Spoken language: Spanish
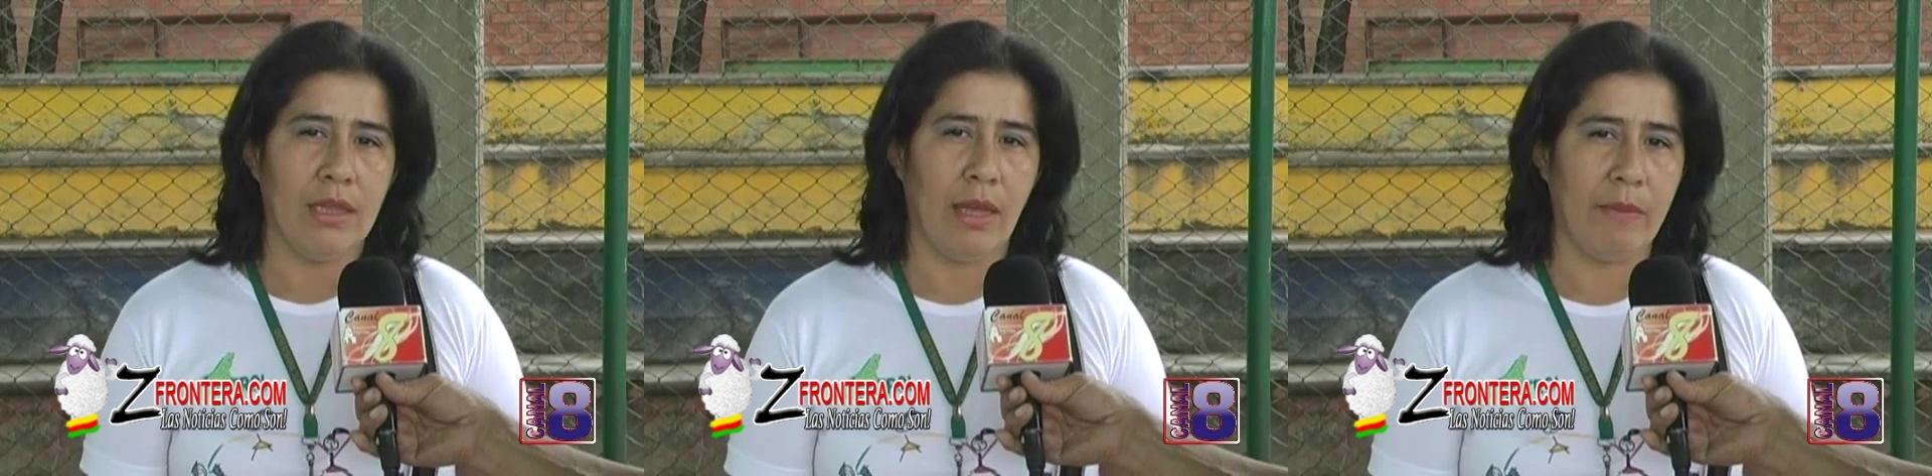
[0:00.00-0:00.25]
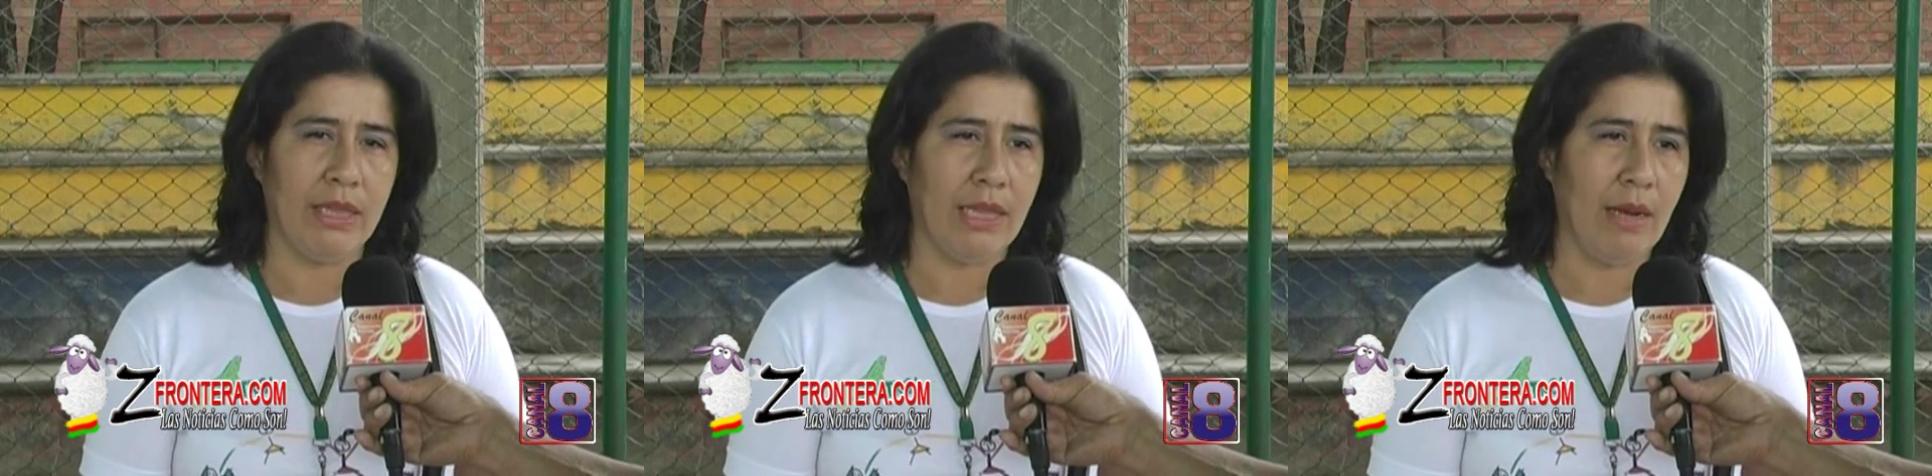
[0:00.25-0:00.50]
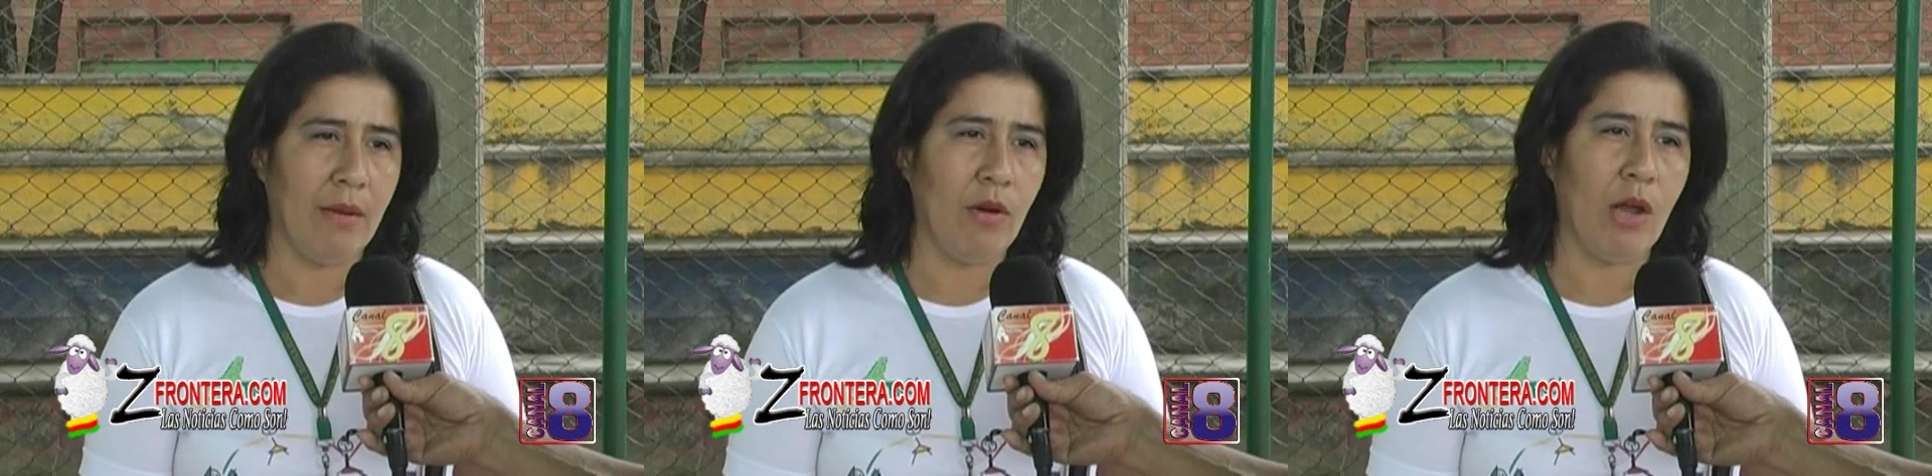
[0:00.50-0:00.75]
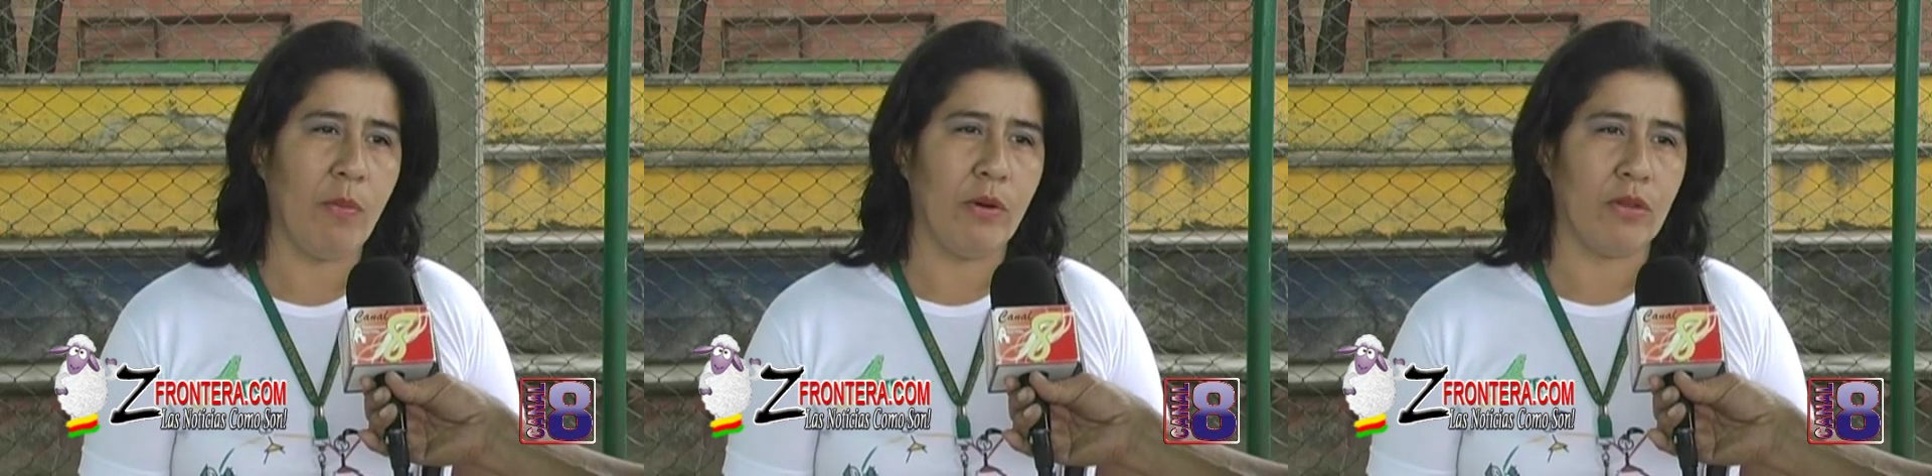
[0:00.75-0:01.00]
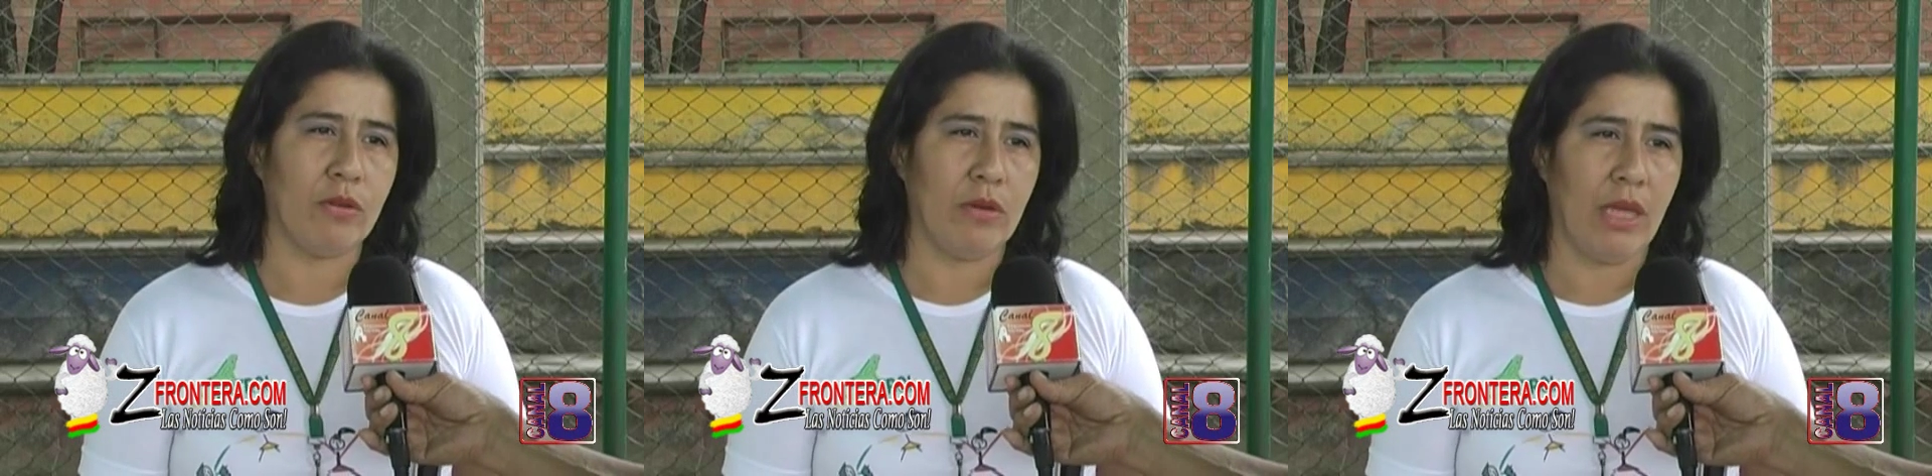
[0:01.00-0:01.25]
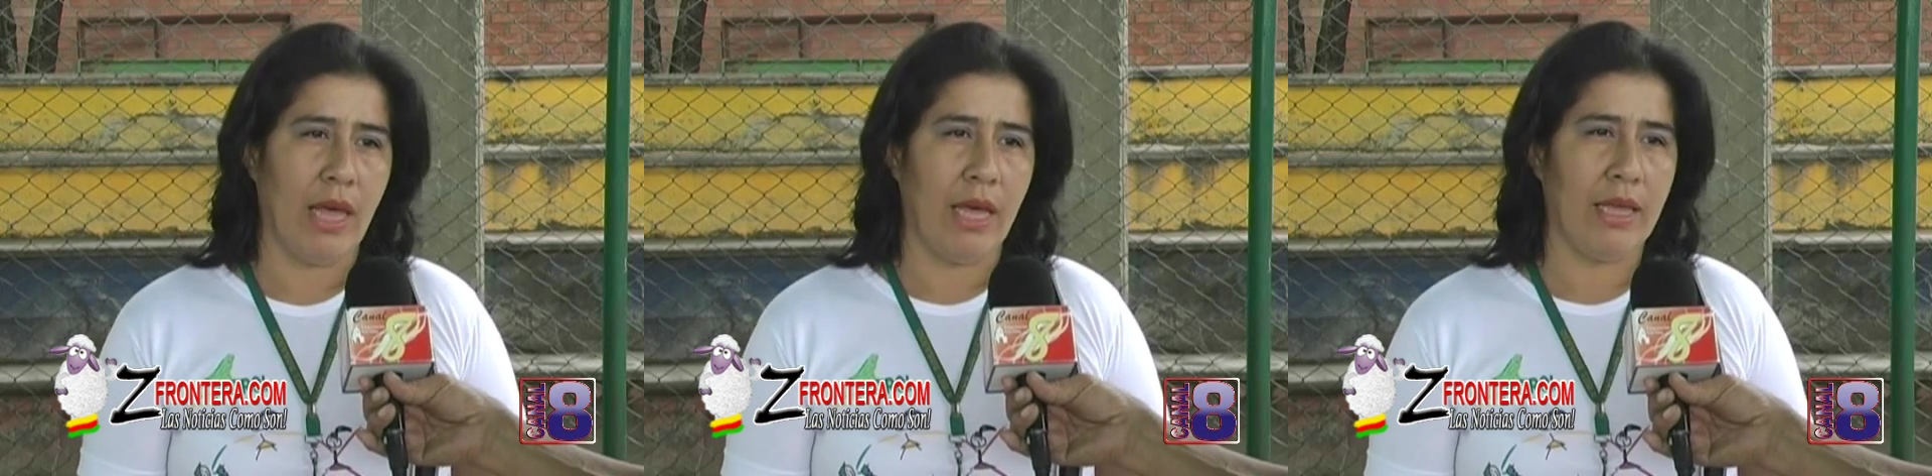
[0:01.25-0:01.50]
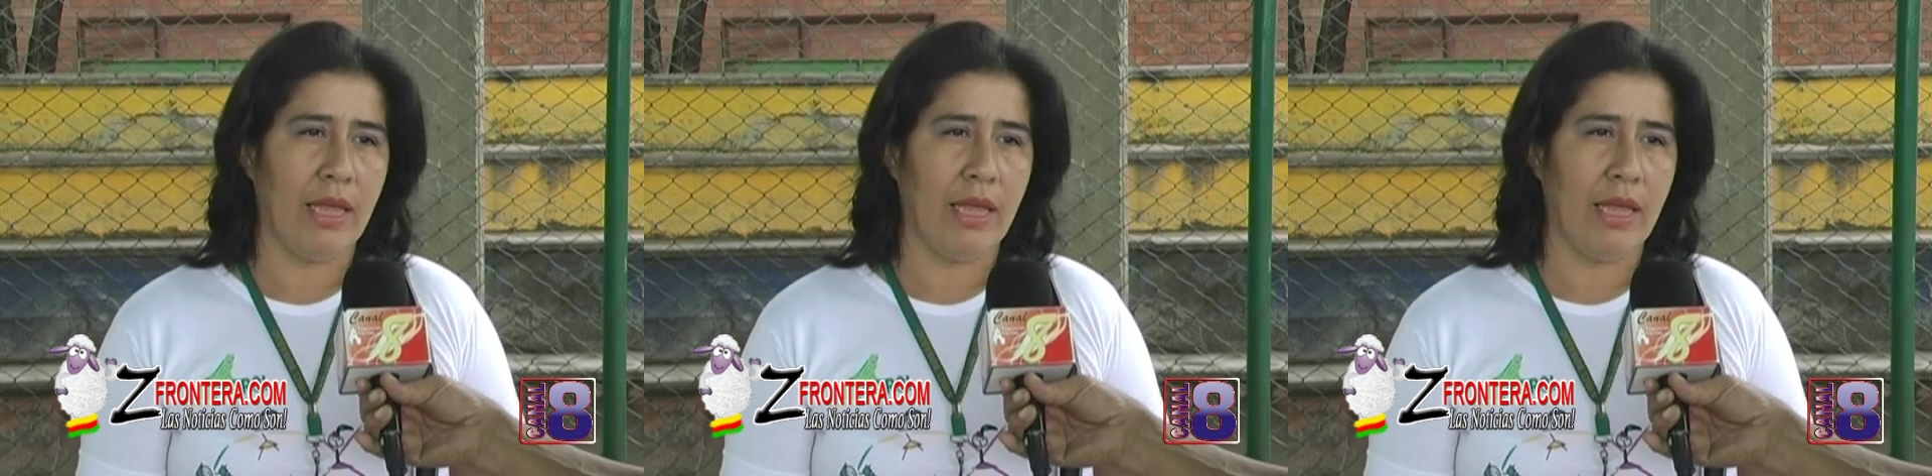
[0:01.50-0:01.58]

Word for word: También tenemos la oportunidad